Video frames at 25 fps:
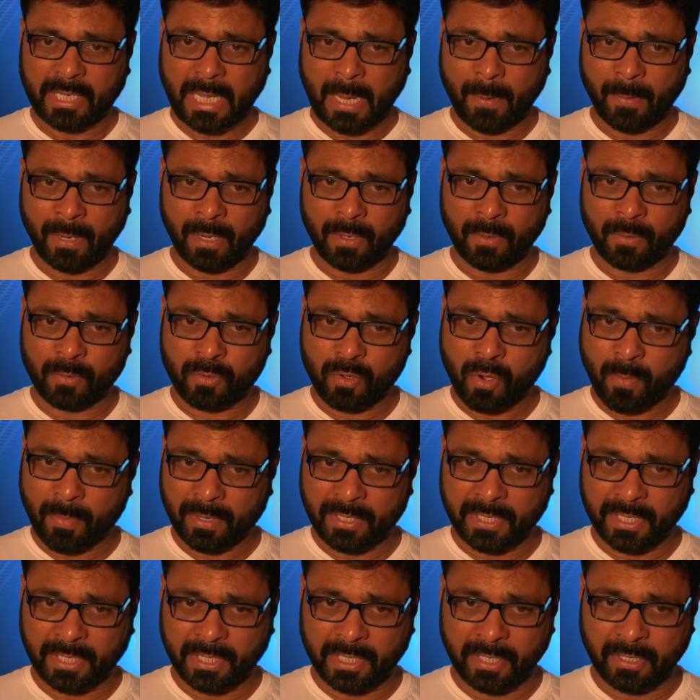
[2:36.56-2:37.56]
కేవలం
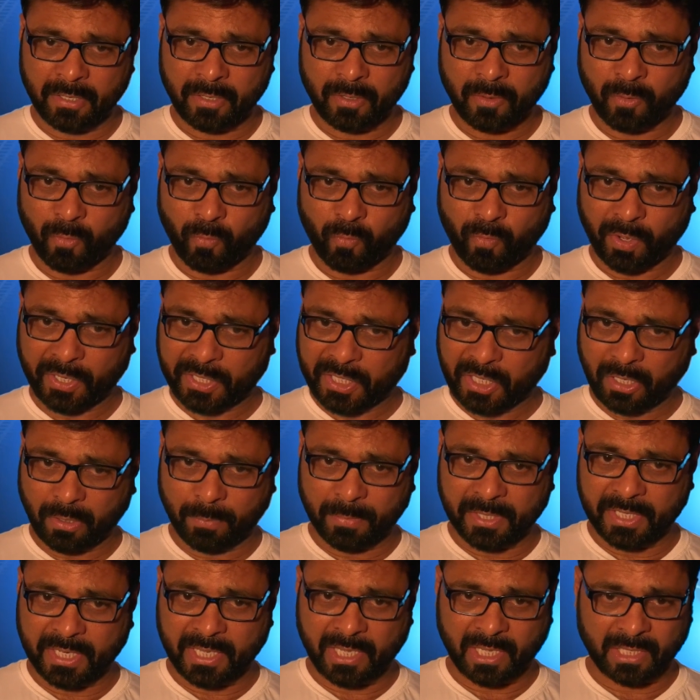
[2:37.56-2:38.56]
కోమటిరెడ్డి వర్గీల
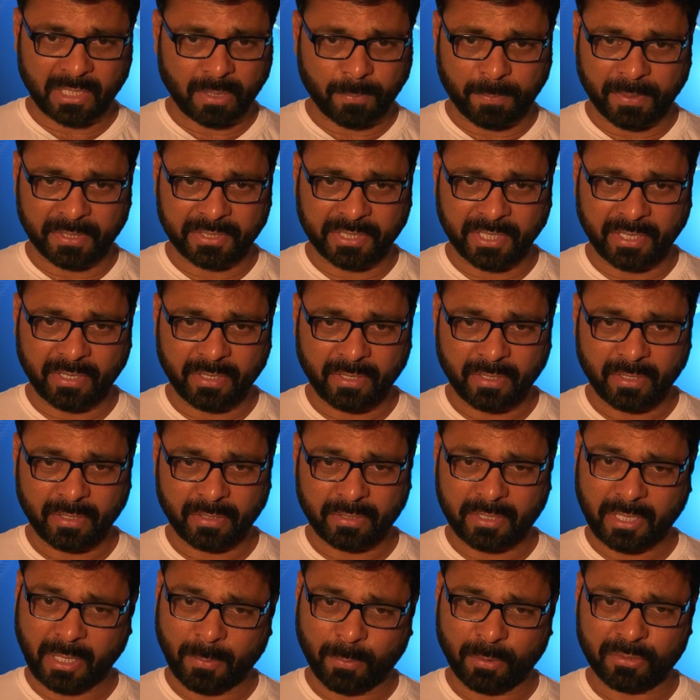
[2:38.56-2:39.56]
మీదనే ఆధారపడితే
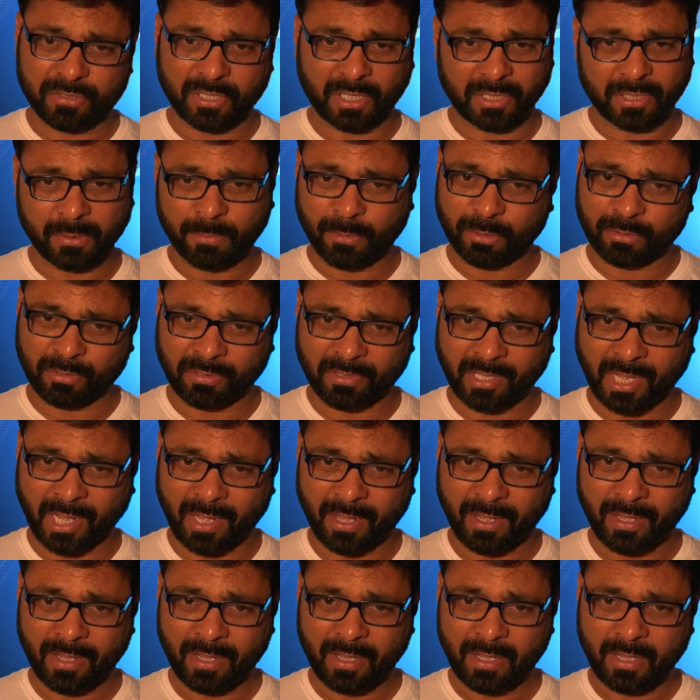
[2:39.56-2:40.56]
గెలుపు సాధ్యమవుతుందా
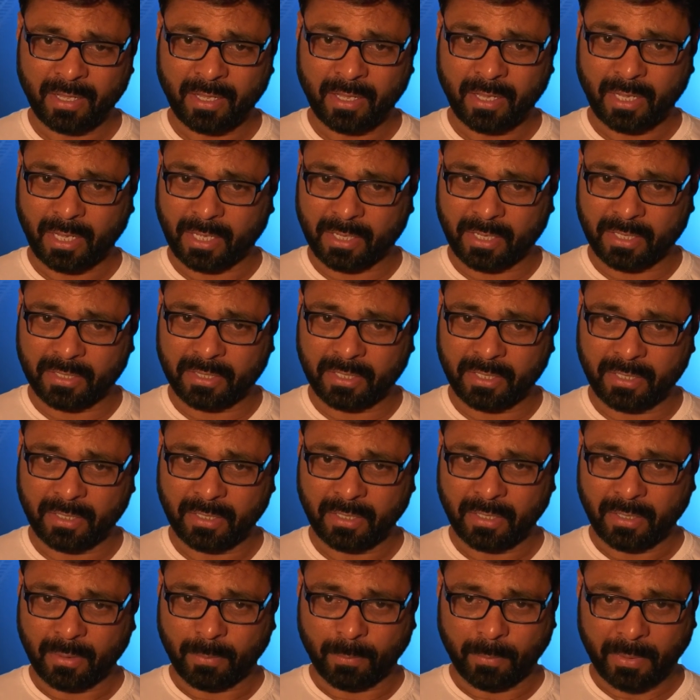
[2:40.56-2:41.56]
అన్నది
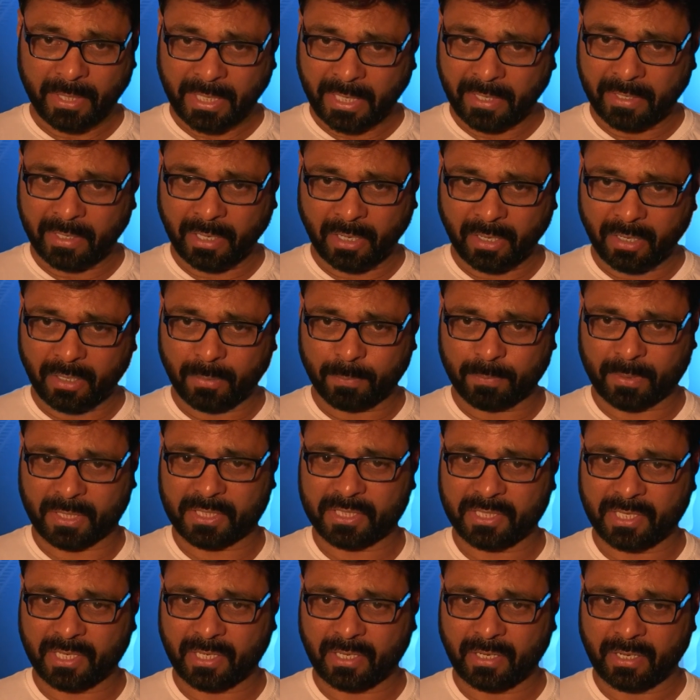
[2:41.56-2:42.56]
మిలియన్ డాలర్ల
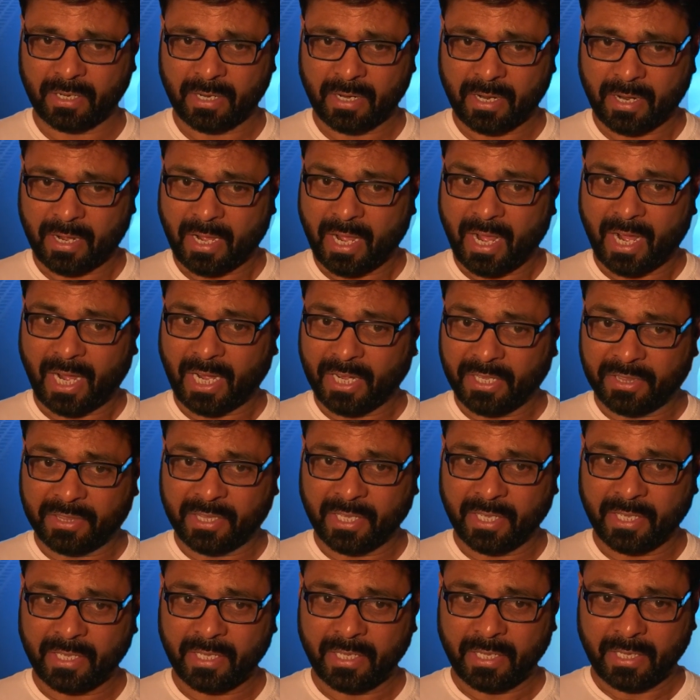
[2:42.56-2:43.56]
ప్రశ్న
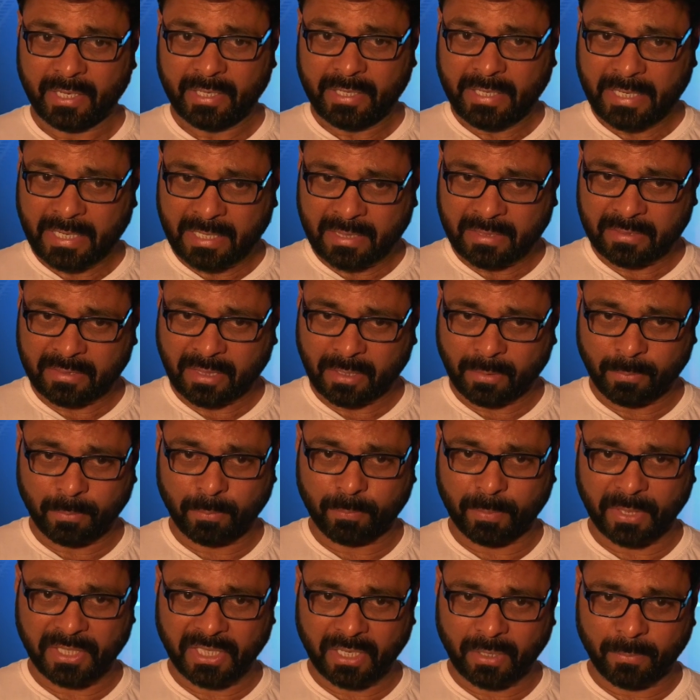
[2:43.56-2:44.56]
అయితే నిరంతరం
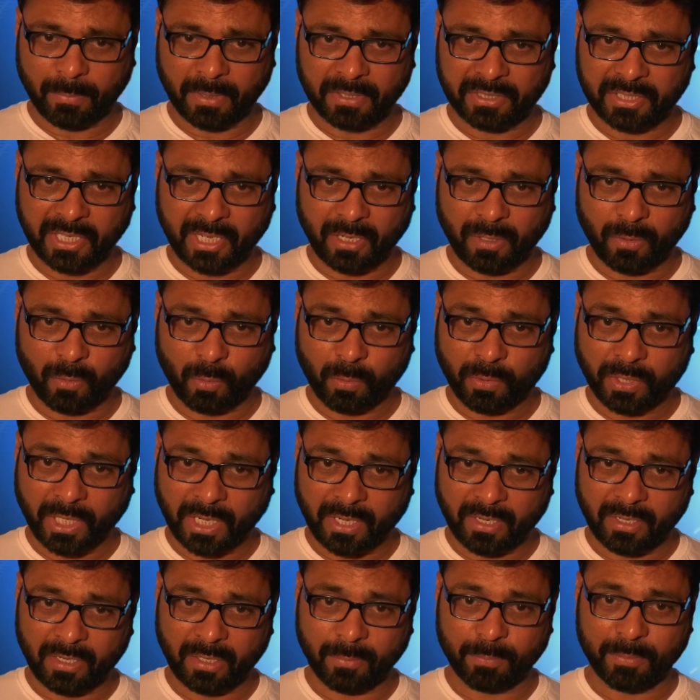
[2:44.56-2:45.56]
ప్రజల మధ్య
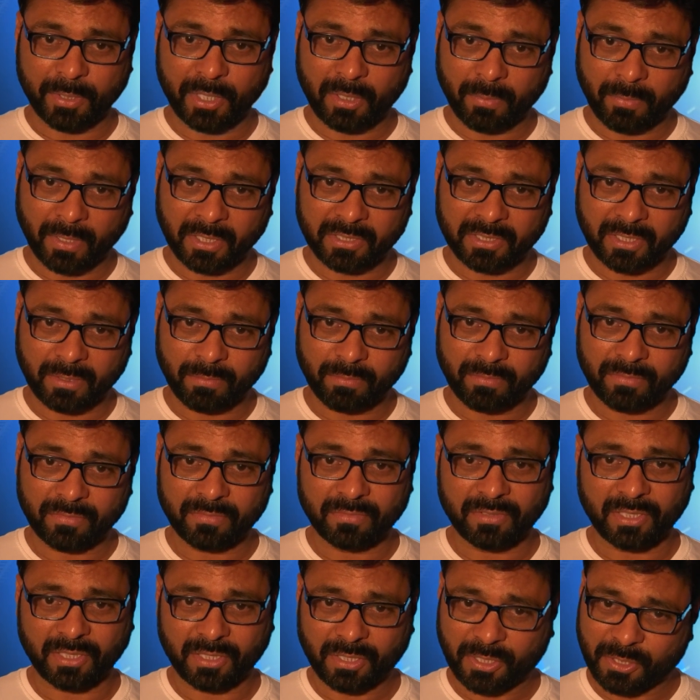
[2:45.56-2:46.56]
ఉంటారన్న పేరు మాత్రం
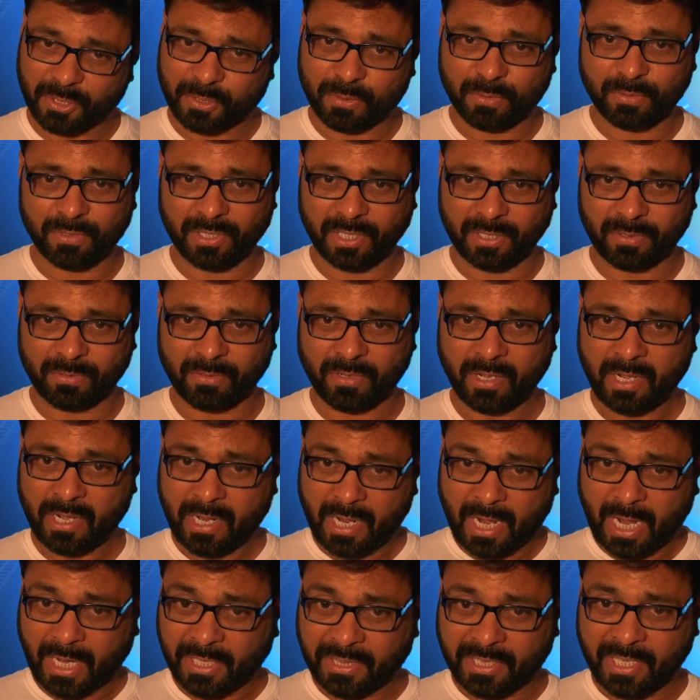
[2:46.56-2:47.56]
దక్కించుకున్నారు
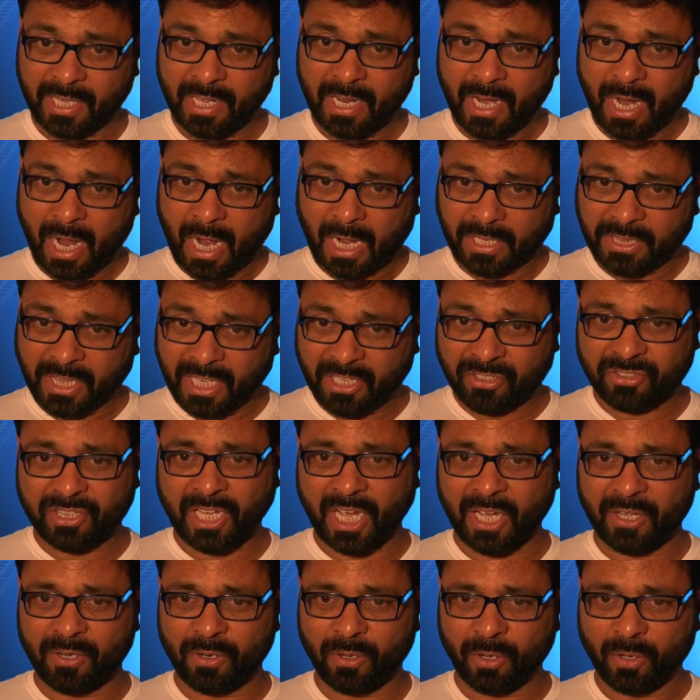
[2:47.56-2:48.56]
అయితే అదే
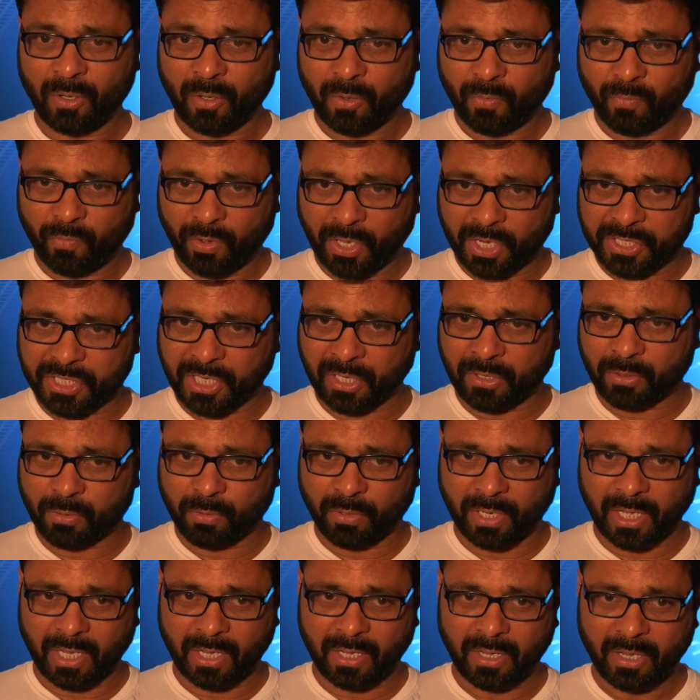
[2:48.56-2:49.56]
స్థాయిలో వీరిశం
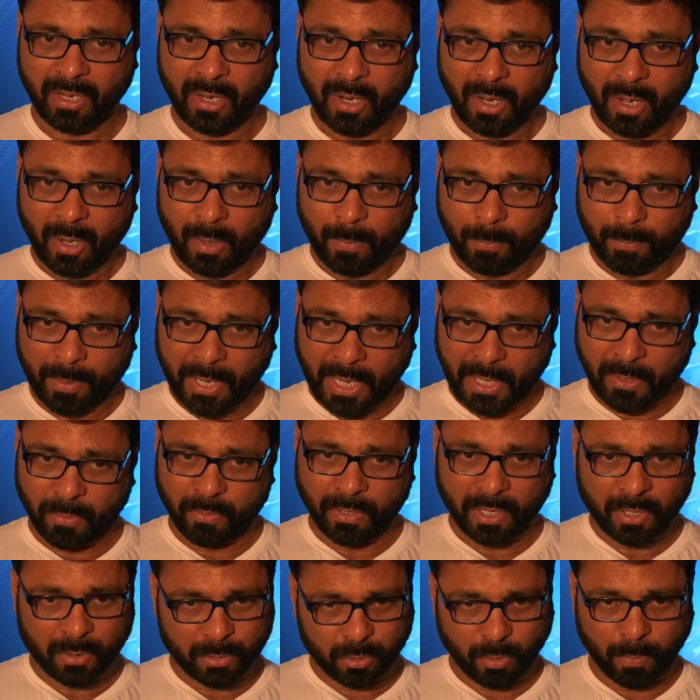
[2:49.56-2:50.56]
కూడా పేరు
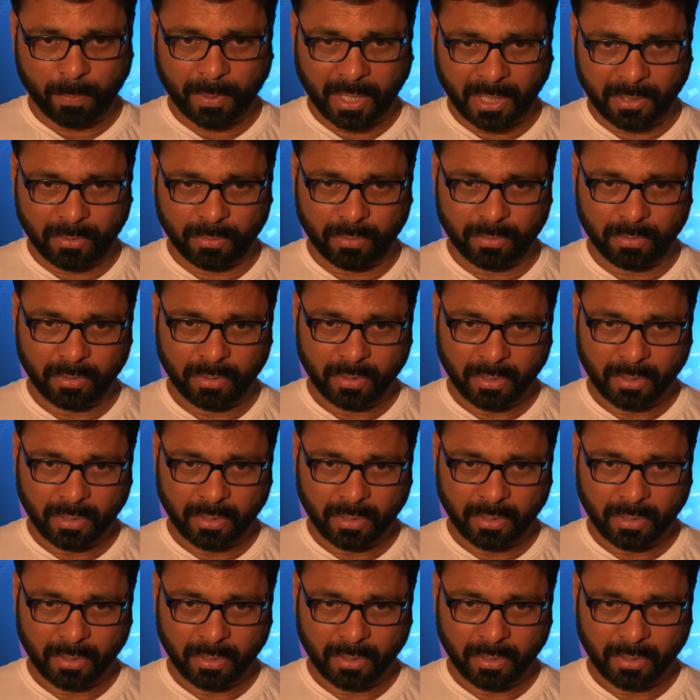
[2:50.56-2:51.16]
ఉండడంతో పాటు